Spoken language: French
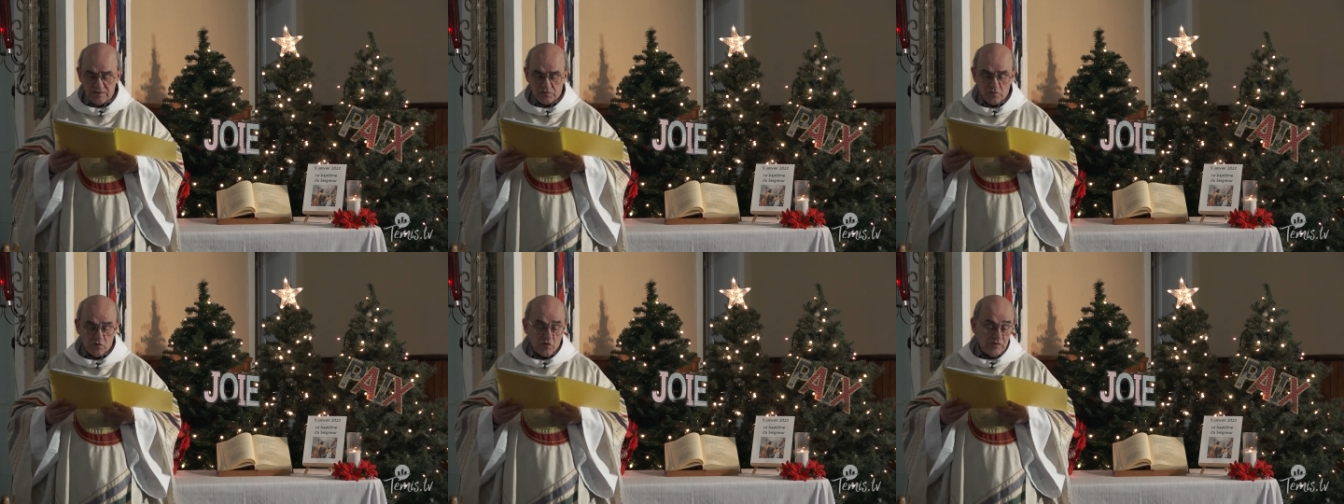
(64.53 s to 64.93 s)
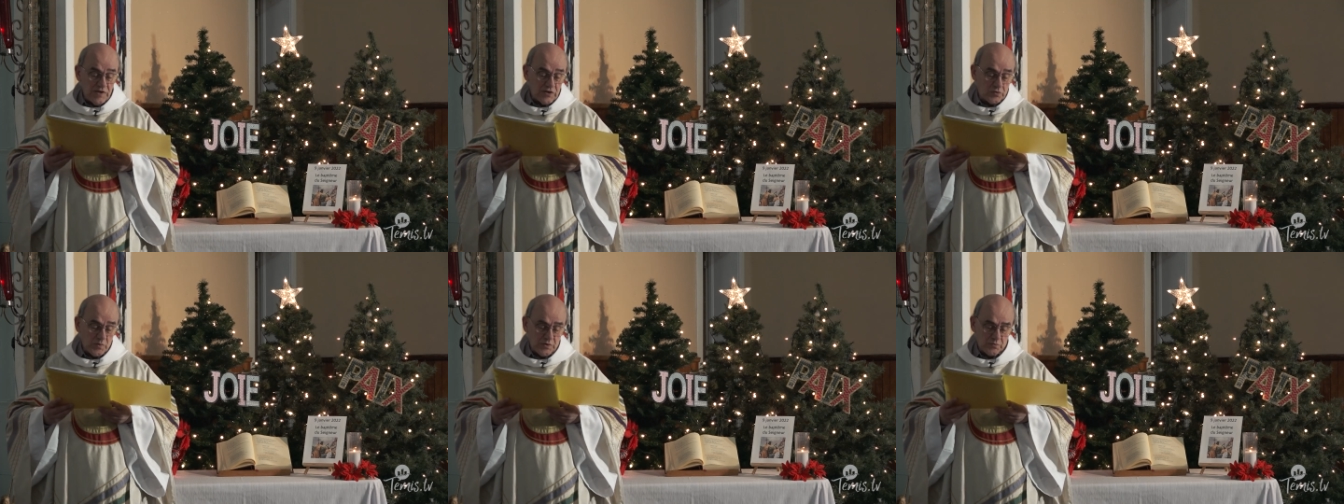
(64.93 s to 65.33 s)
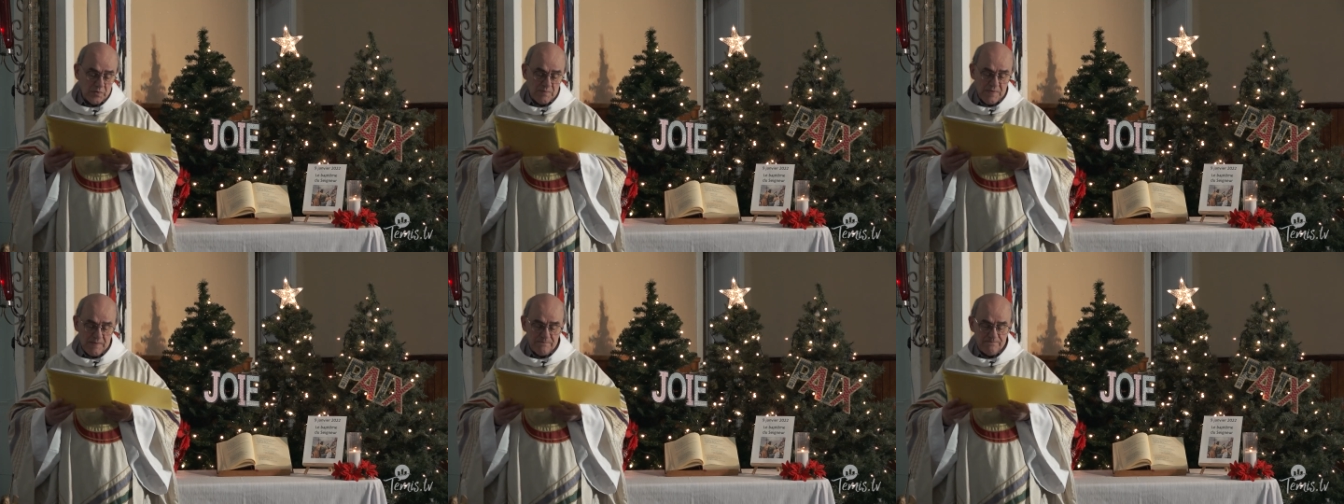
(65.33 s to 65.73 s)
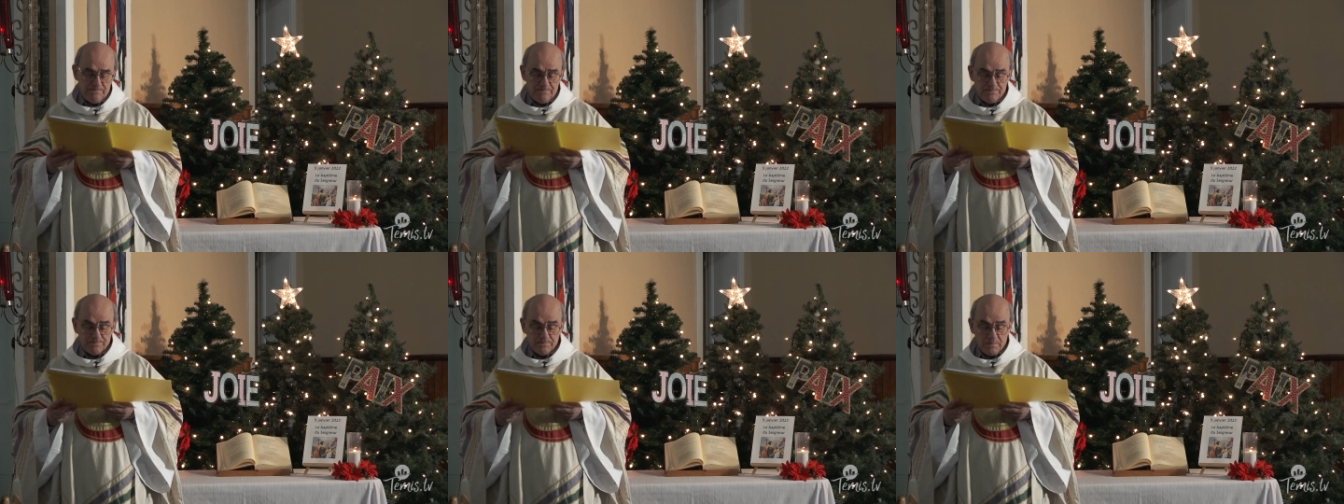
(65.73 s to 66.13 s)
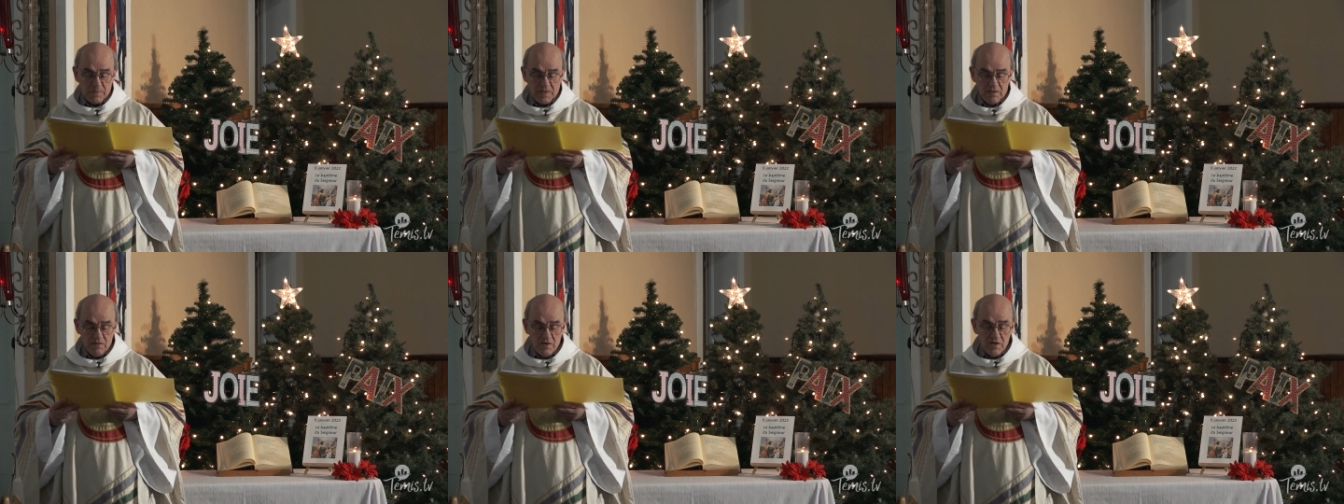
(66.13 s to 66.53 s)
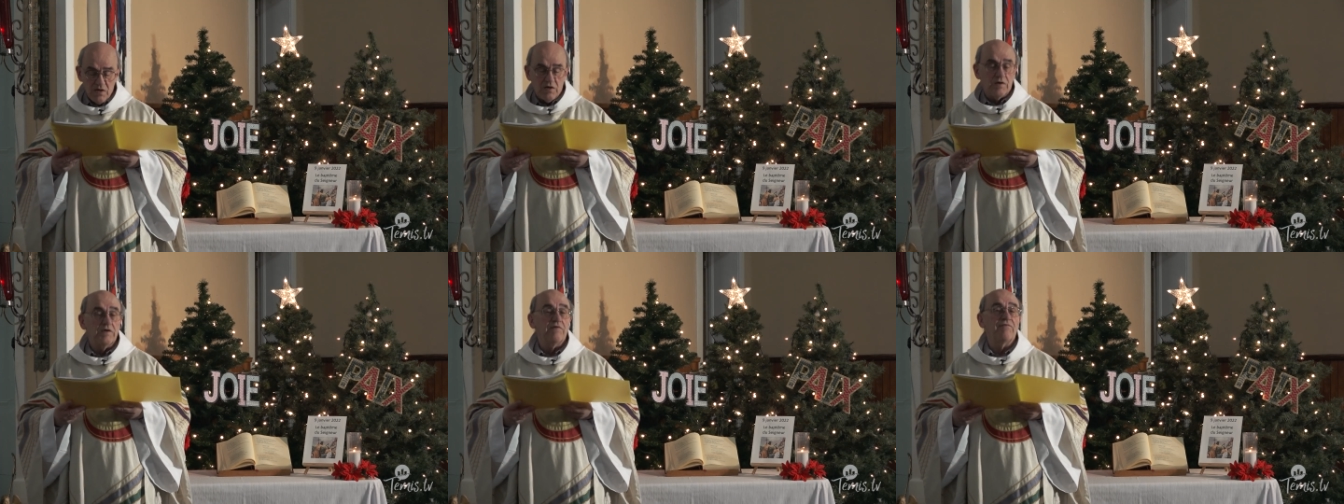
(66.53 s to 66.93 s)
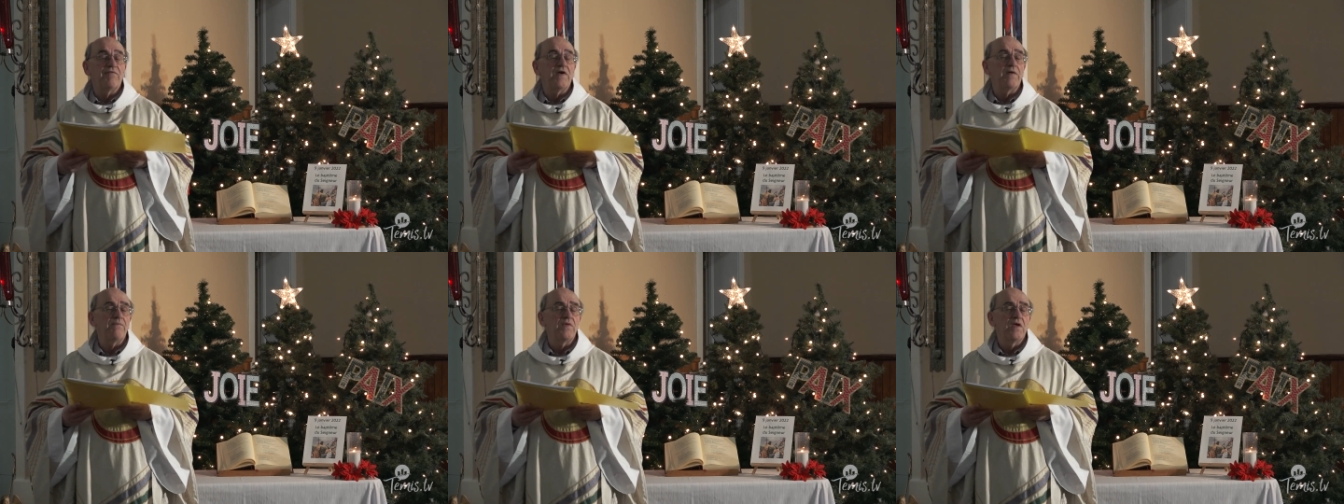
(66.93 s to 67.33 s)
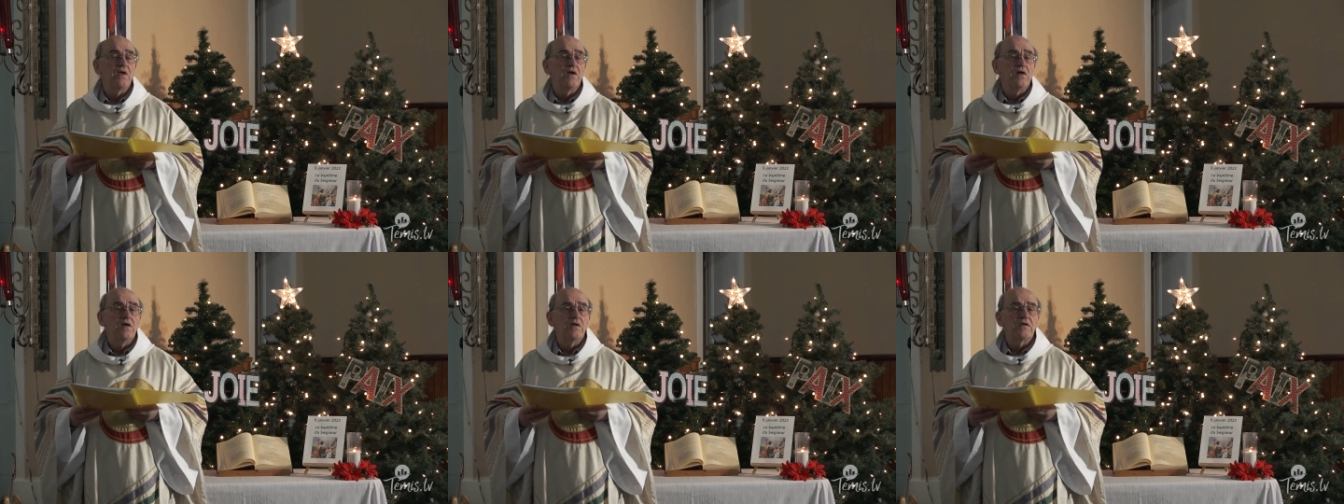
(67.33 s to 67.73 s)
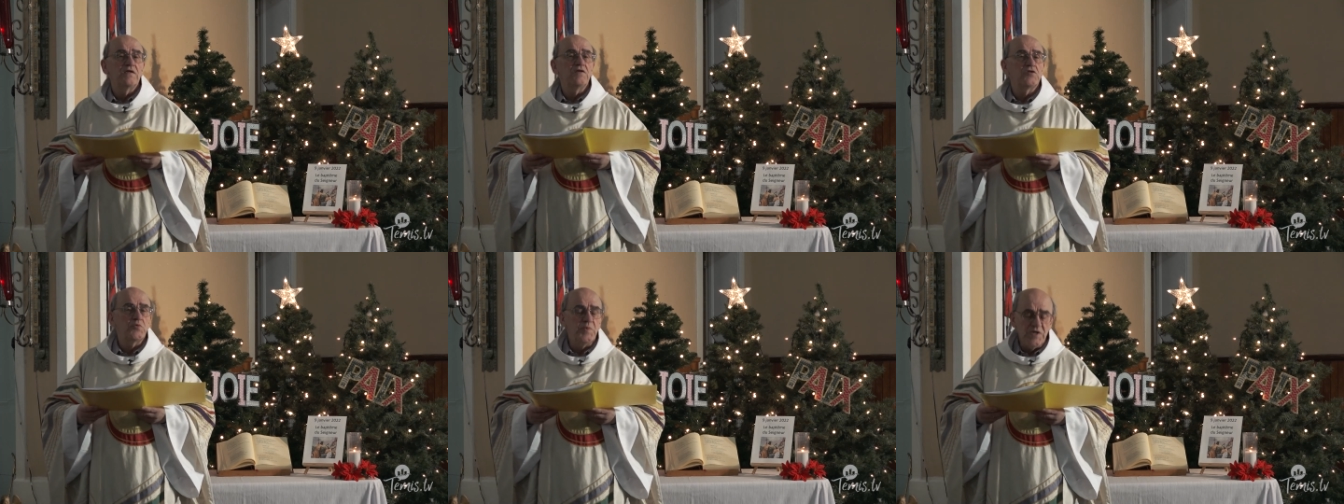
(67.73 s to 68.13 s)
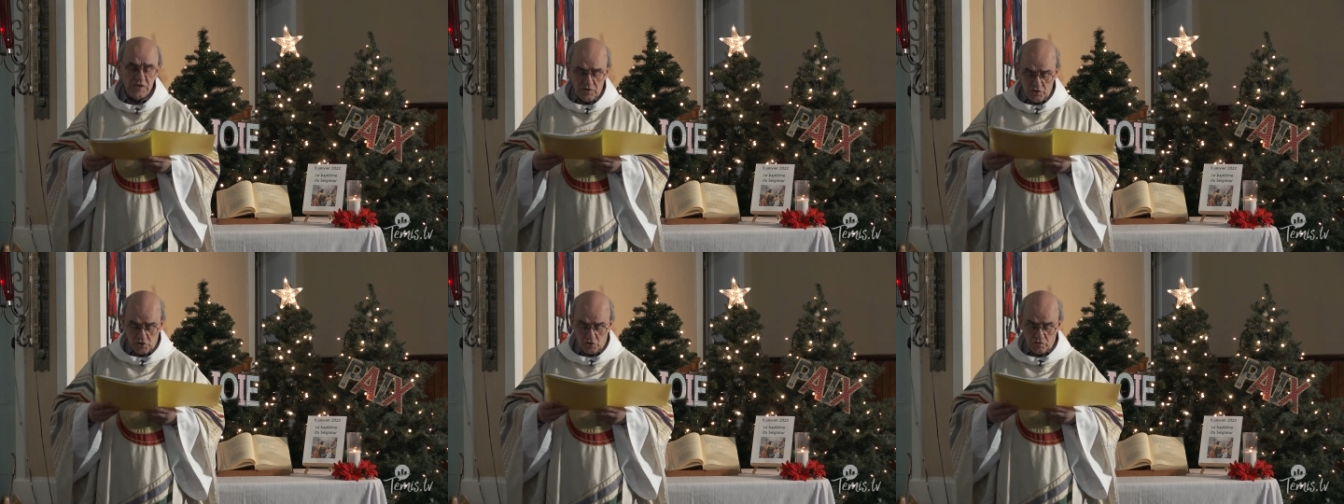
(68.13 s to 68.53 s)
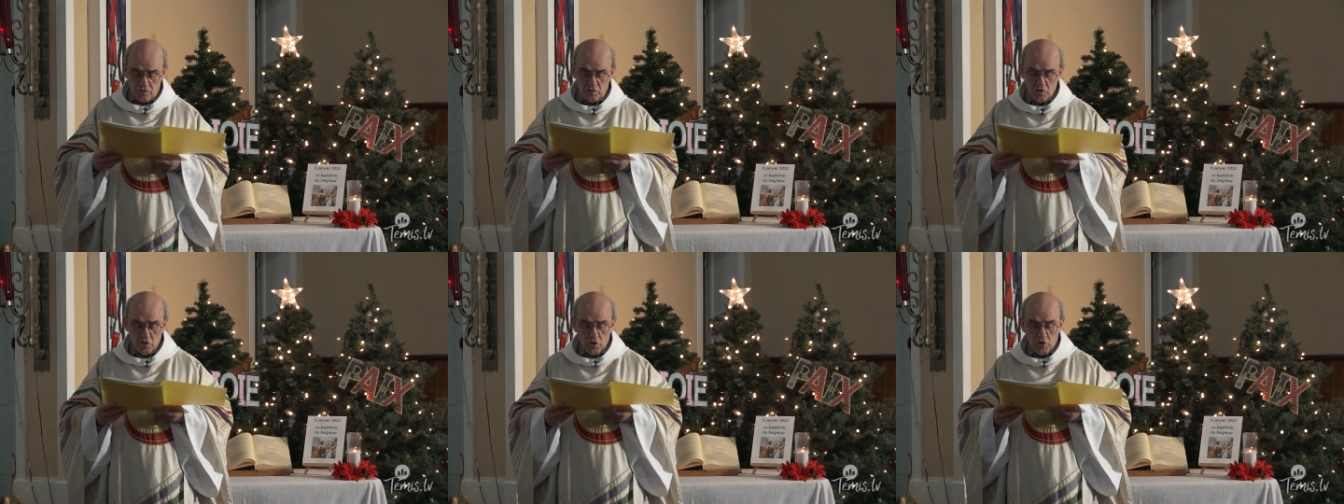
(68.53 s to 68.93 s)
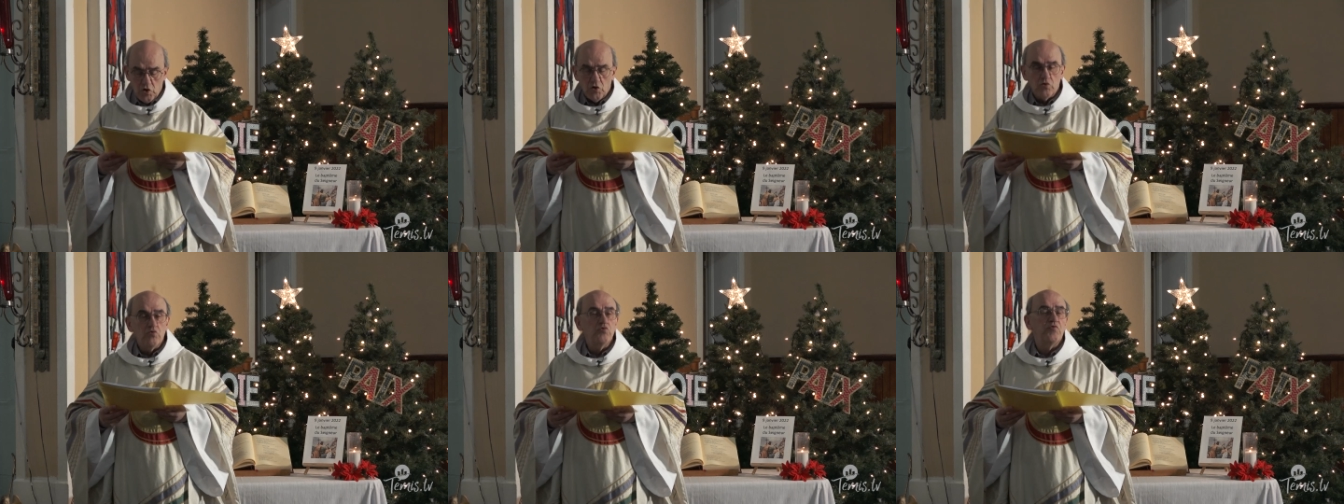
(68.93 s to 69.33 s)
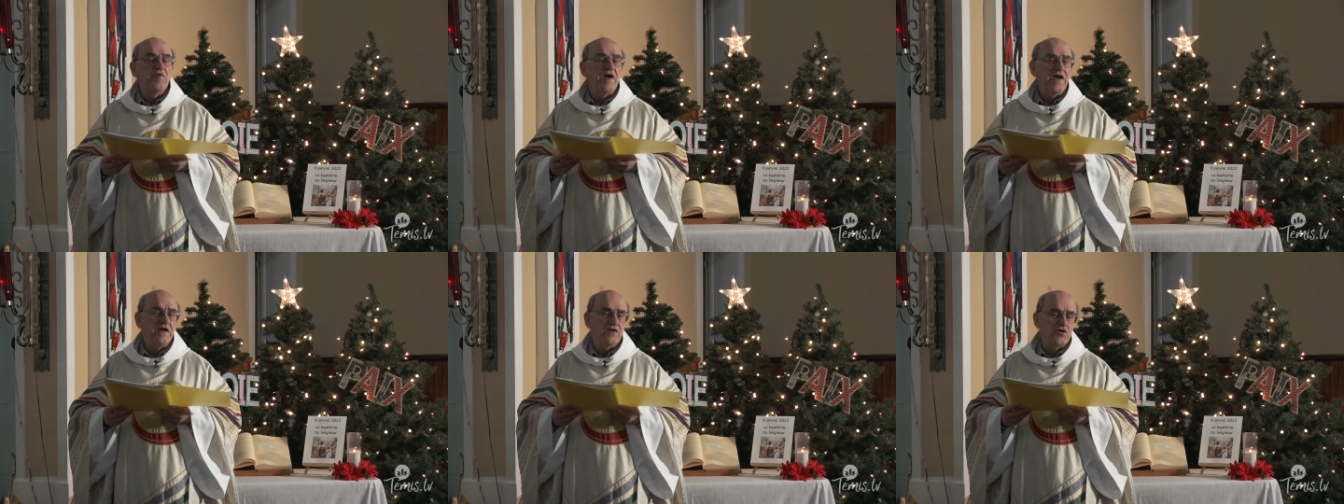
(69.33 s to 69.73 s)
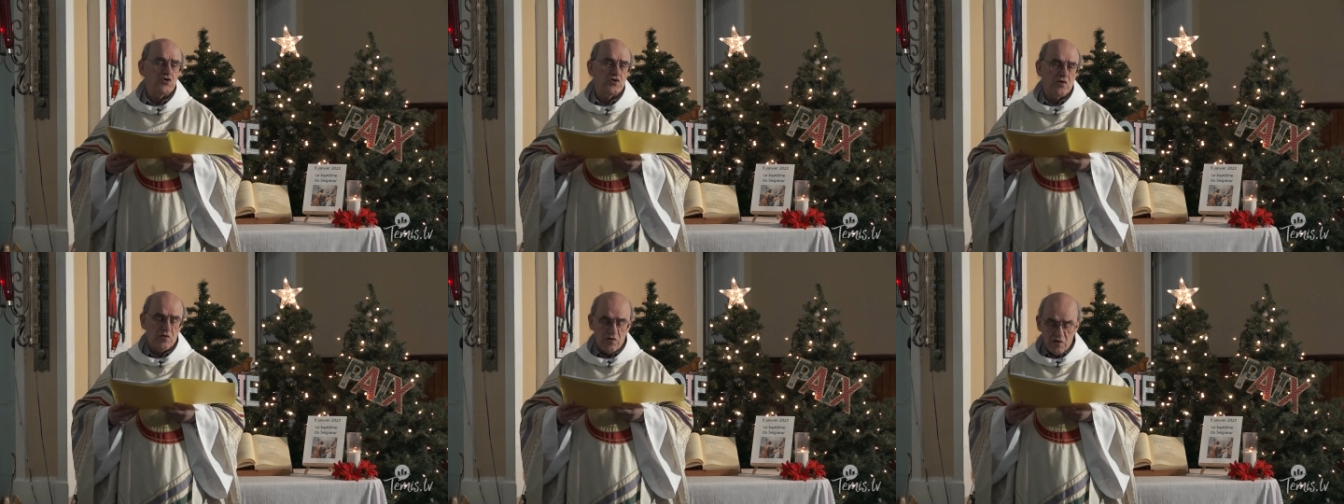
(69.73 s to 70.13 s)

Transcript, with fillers: et son connais-toi toi-même. En effet, qui suis-je? Où vais-je?